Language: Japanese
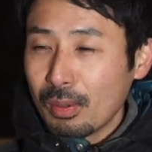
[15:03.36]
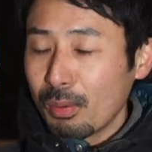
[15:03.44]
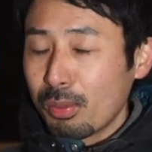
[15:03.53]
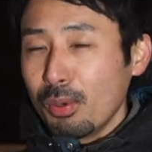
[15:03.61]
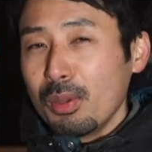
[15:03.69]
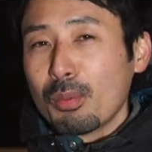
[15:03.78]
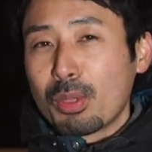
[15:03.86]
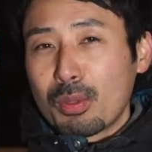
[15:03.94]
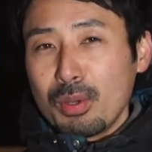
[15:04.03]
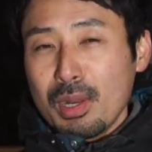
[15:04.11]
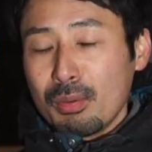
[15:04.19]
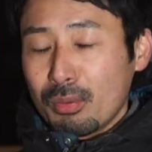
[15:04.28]
それでも
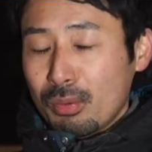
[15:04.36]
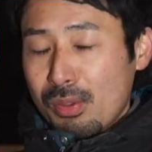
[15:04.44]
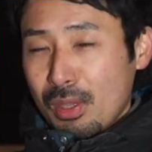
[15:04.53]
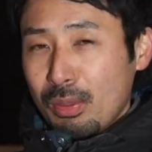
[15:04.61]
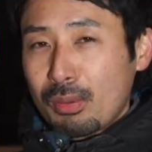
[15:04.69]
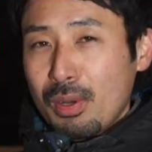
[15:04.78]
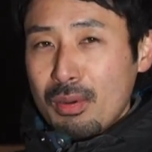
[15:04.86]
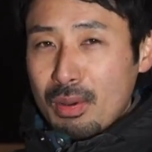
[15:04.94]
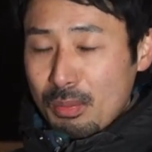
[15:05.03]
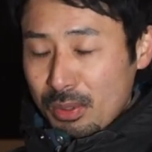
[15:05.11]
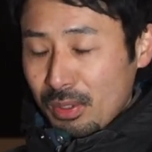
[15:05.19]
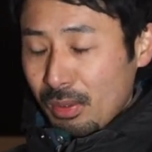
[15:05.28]
作れるじゃ作れる
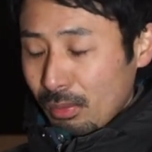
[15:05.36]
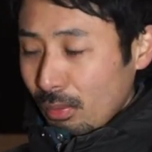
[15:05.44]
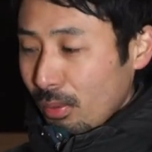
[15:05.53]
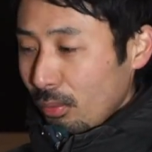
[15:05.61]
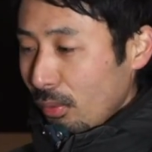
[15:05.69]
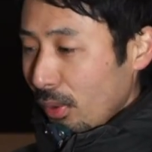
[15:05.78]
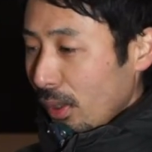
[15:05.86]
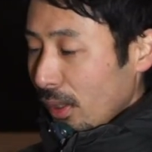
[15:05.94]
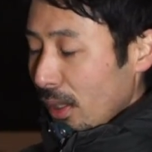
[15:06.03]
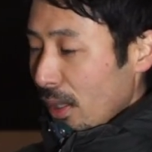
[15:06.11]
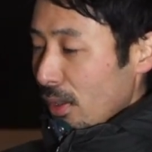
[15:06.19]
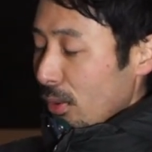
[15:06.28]
かもしれないですよ。その
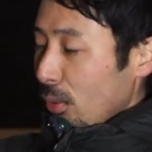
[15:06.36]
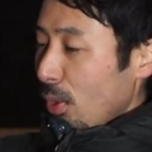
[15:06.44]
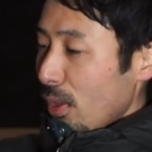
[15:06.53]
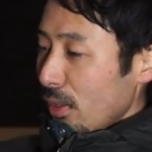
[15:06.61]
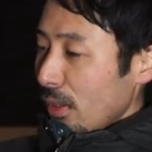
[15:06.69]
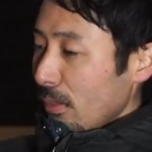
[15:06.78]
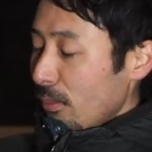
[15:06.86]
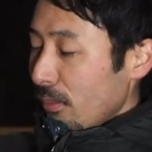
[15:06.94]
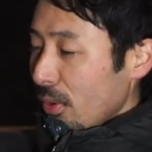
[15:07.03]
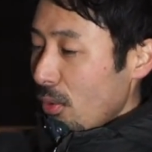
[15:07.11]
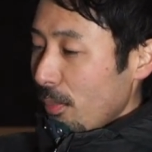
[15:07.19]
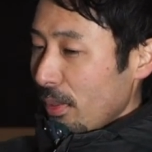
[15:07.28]
端両端に
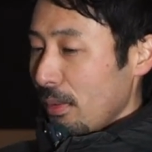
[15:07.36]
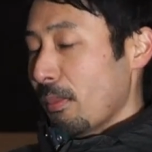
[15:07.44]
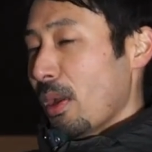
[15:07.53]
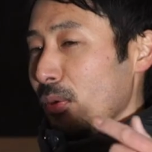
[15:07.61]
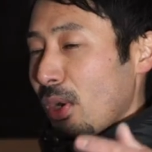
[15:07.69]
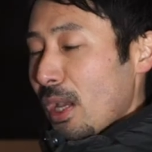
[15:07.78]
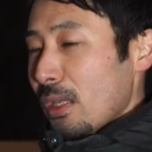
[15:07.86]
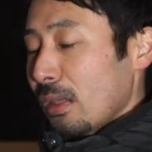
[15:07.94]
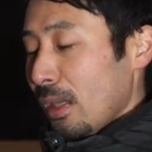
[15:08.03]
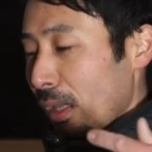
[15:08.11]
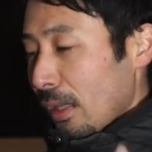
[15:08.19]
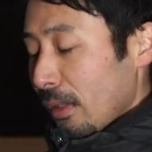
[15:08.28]
コンパスで丸描い
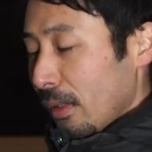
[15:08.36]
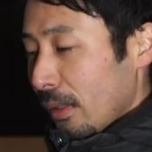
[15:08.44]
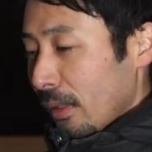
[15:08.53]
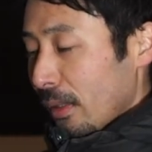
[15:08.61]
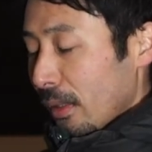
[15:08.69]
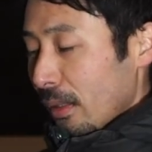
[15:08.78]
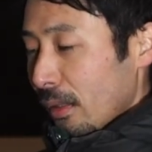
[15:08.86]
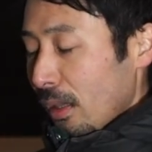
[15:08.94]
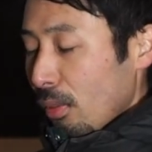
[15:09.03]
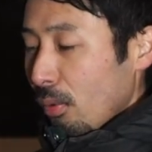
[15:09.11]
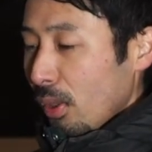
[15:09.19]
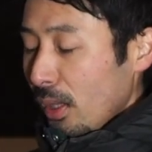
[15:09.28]
て、
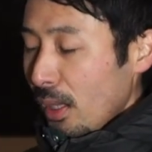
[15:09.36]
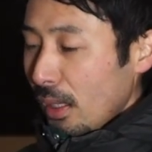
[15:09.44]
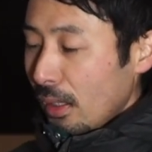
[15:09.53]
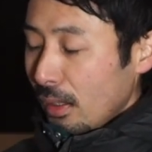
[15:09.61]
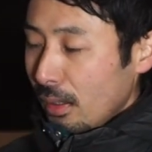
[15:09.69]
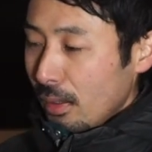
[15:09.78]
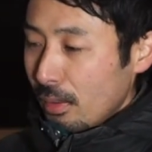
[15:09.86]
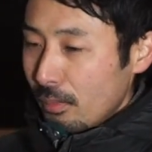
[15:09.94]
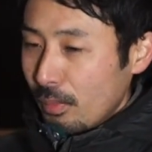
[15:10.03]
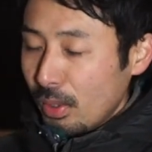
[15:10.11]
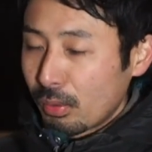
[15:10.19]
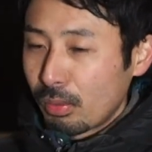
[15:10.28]
でそれで
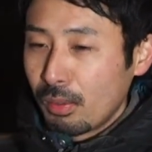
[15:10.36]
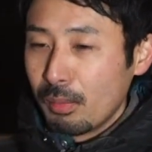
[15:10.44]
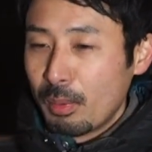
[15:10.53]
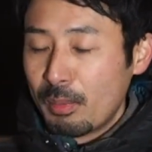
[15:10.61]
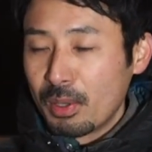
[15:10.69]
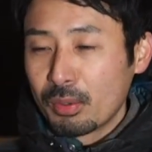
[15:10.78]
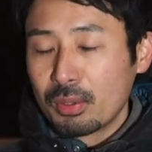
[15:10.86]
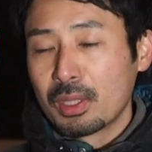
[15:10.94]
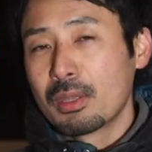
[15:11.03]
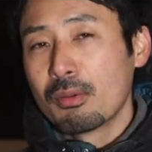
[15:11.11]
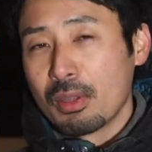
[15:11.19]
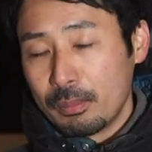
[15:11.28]
丸くすれば丸くで
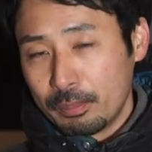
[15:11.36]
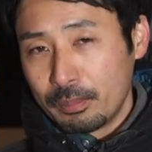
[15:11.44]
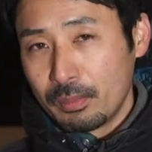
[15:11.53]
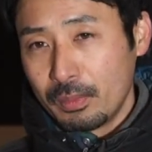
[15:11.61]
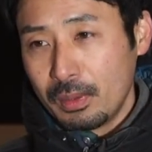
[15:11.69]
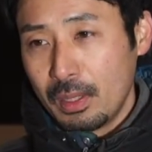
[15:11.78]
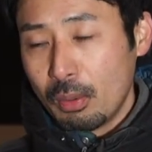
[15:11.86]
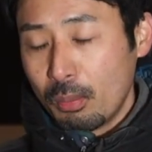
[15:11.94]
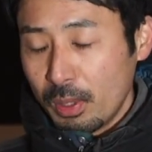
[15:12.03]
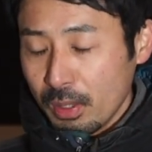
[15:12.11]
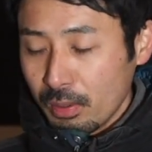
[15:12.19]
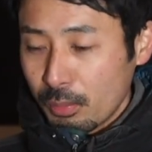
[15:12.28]
きるじゃんって
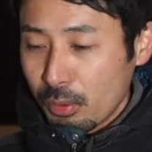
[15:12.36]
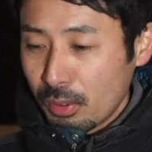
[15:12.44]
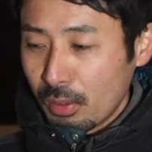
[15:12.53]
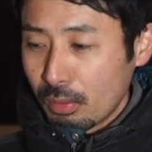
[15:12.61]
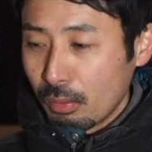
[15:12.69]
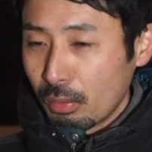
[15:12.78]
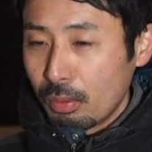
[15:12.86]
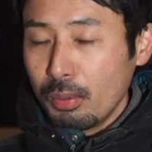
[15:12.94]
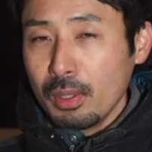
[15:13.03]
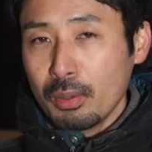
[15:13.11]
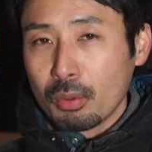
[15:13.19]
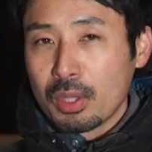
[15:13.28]
思われるかもしれないですけど、そ
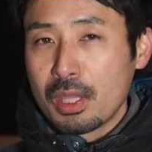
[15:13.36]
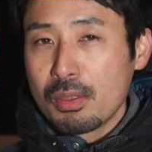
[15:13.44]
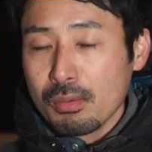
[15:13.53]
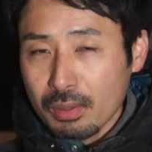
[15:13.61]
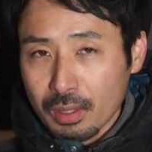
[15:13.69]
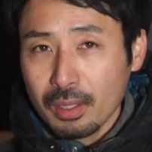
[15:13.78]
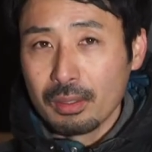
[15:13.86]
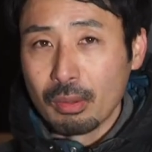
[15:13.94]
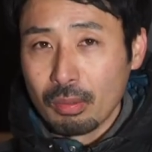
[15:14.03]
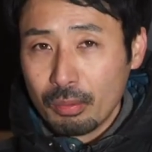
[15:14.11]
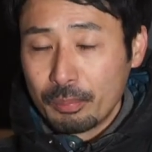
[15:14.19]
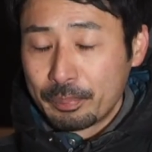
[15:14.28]
れだと基準がないんで
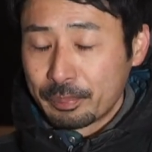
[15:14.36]
すよ。